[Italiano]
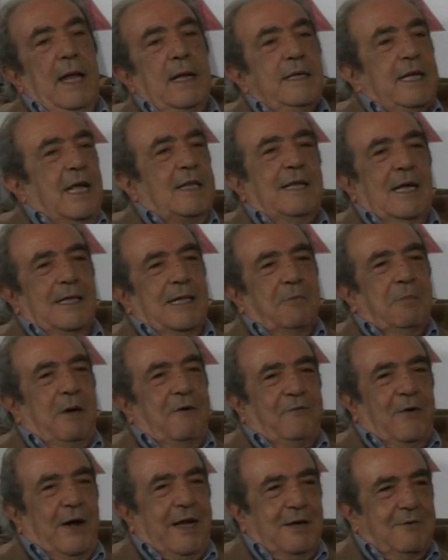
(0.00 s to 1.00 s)
Niente, andiamo a
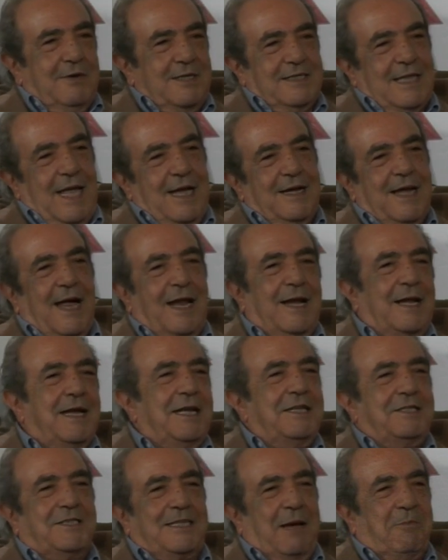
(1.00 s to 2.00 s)
fare questa gara,
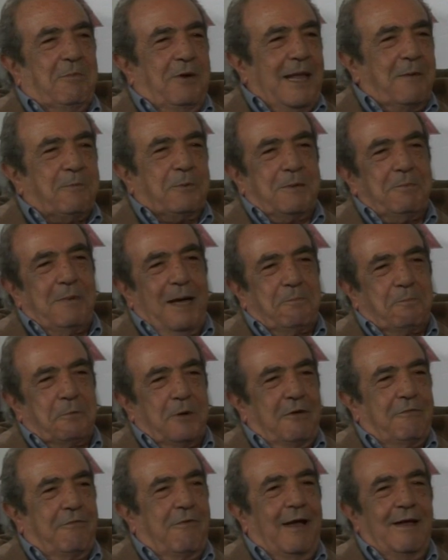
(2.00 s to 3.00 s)
iniziamo la prima
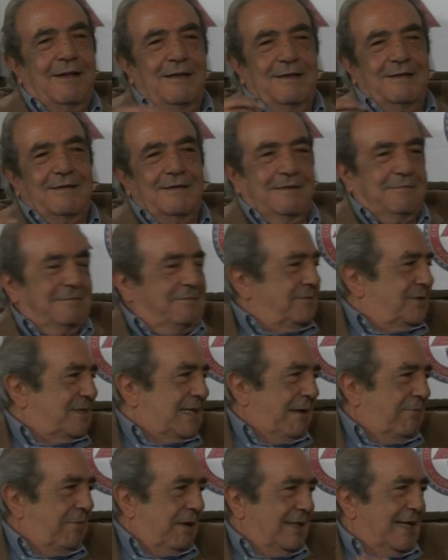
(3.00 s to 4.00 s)
prova,
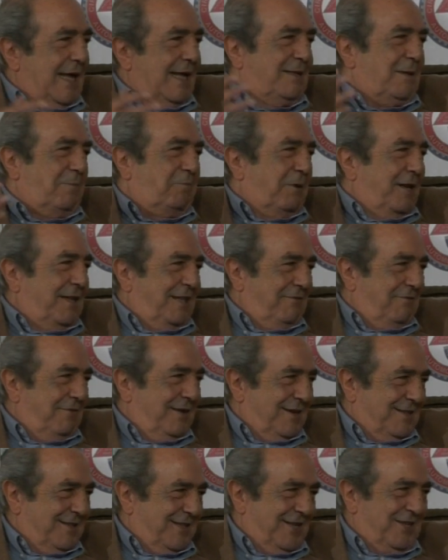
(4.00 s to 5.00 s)
siamo andati per
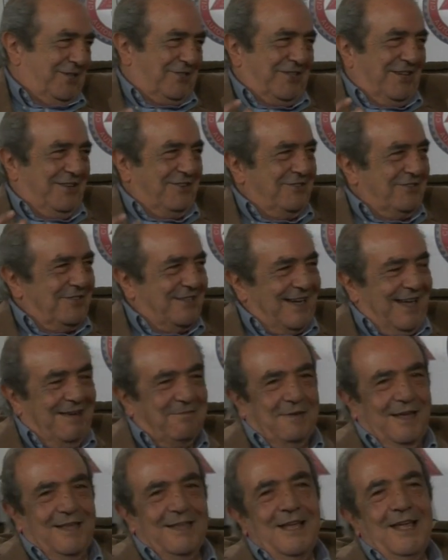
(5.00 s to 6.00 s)
divertirci,
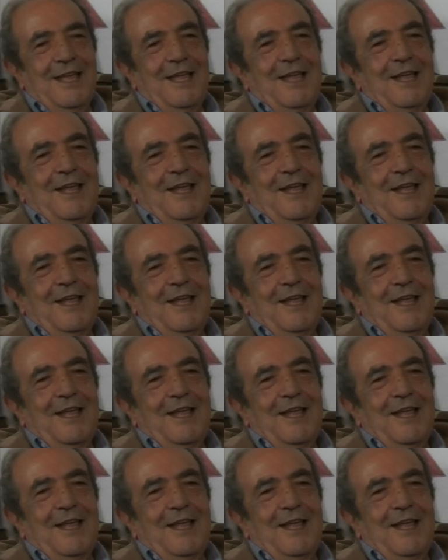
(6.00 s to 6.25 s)
logicamente.